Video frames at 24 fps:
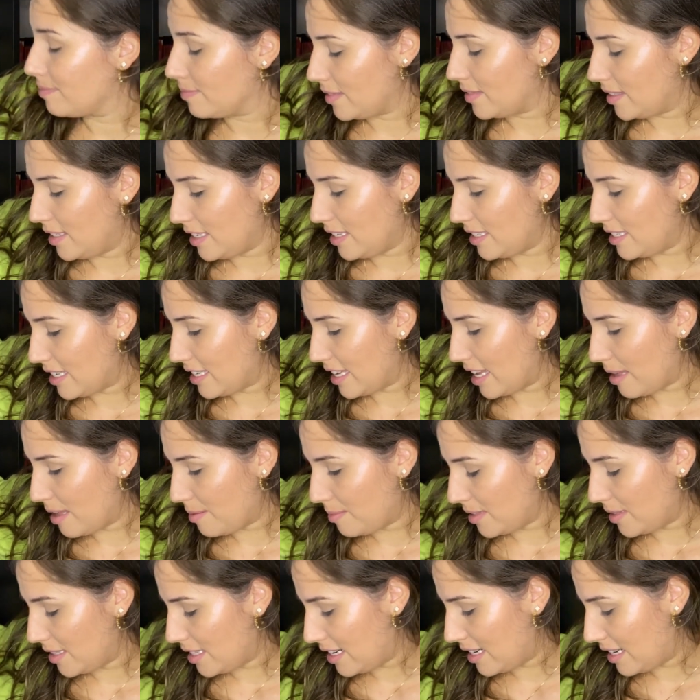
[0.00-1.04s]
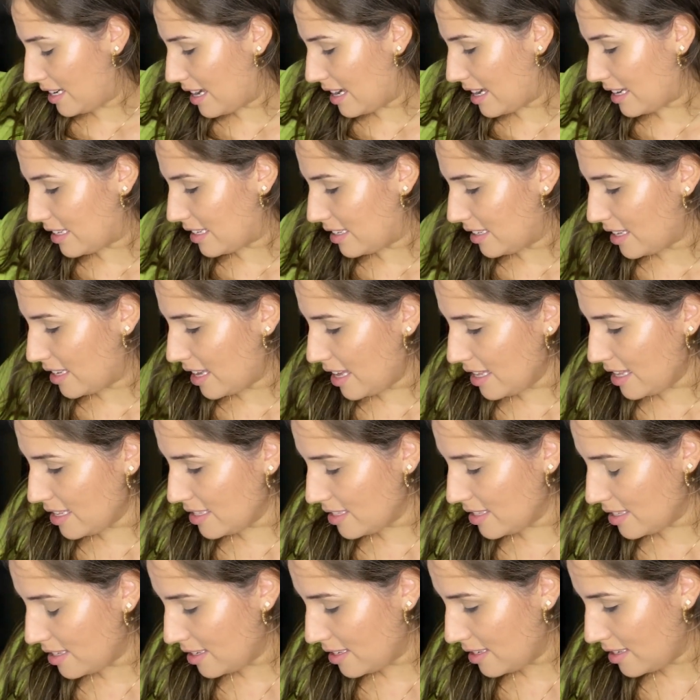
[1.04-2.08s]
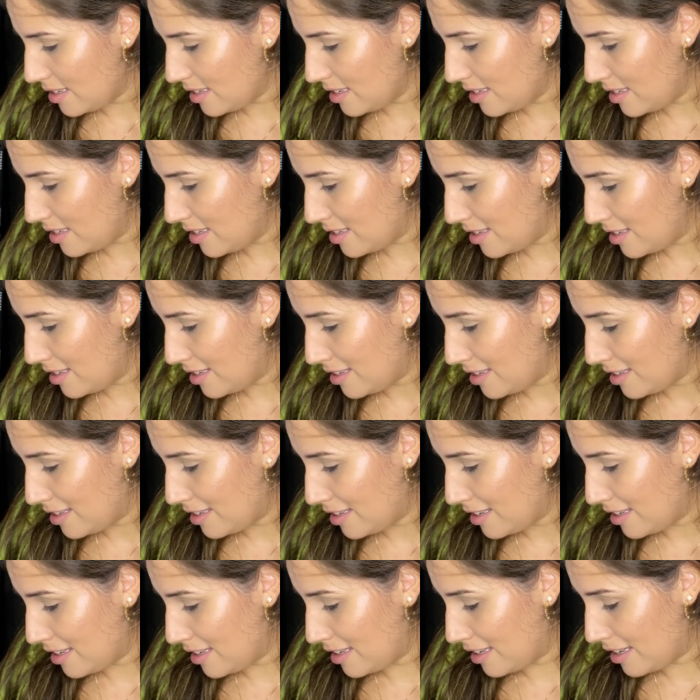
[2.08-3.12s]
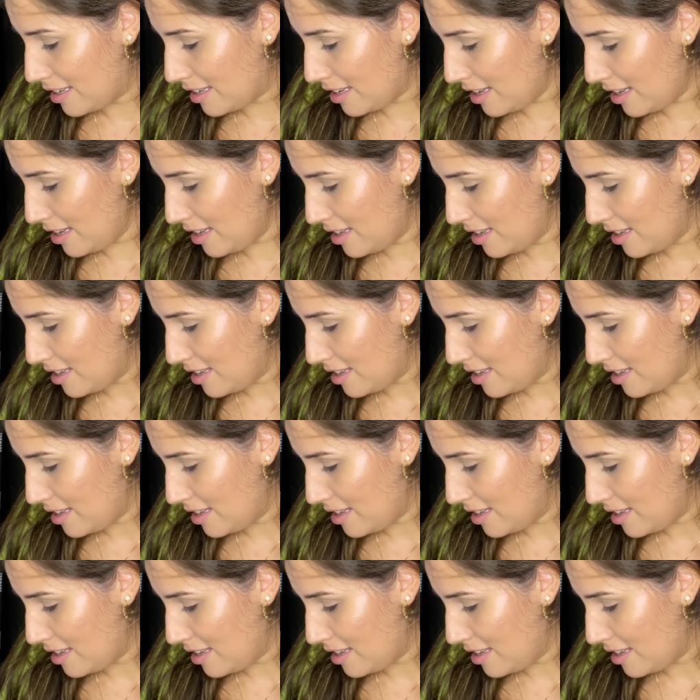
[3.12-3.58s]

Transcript: O que, que você quer me entregar aqui? Esse? É?